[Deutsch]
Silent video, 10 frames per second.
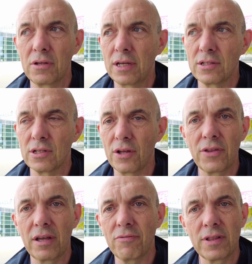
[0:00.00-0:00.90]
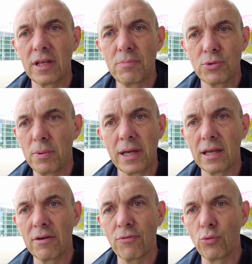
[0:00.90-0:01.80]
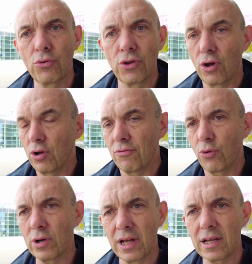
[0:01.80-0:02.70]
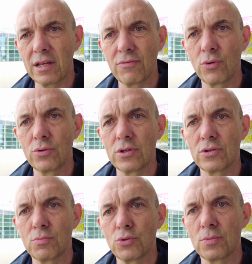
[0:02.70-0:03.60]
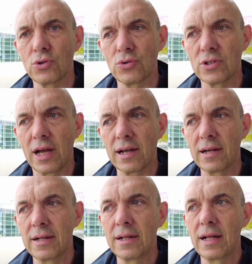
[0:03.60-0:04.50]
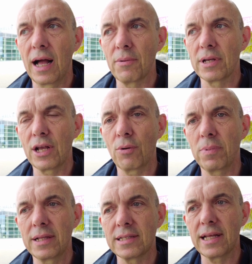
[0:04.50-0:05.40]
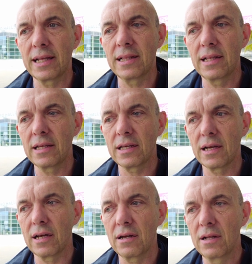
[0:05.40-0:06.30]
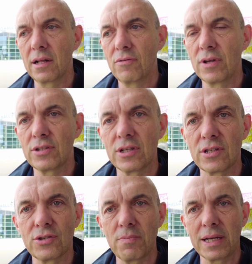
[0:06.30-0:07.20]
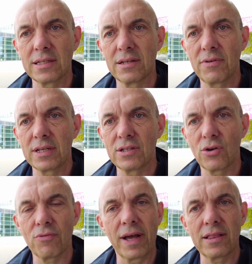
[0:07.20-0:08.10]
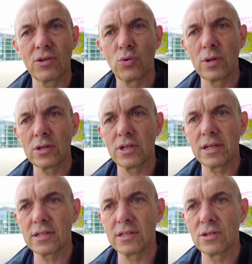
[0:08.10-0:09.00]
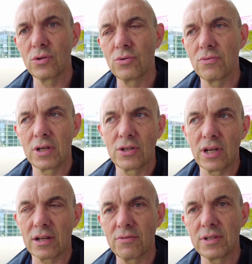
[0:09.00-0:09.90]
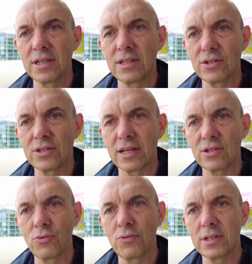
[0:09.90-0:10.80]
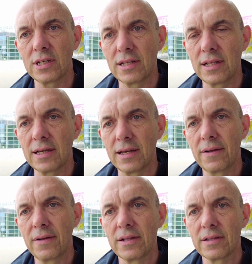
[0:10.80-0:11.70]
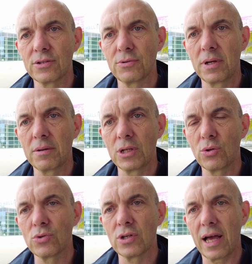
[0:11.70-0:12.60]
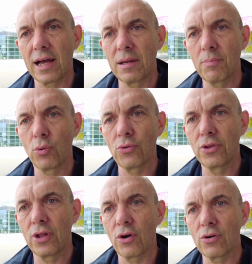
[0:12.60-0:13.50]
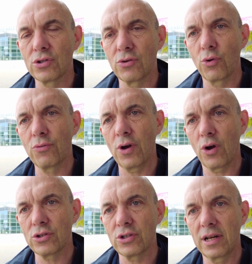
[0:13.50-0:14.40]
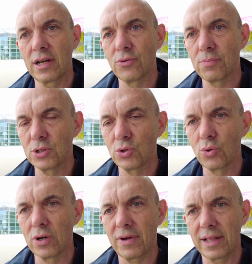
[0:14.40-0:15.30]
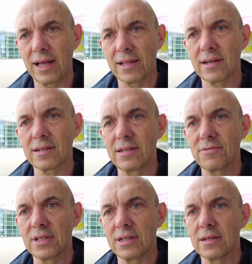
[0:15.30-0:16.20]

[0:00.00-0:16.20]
jetzt andere Vertriebswege gefunden, auch erfolgreich gefunden, das muss man schon sagen. Aber ich glaube, letztendlich äh, wird sich das Messewesen auch weiter durchsetzen und wie gesagt, wir sind da sehr zuversichtlich, dass wir mit unseren Angeboten auch sowohl für Aussteller und Besucher weiter attraktiv sind.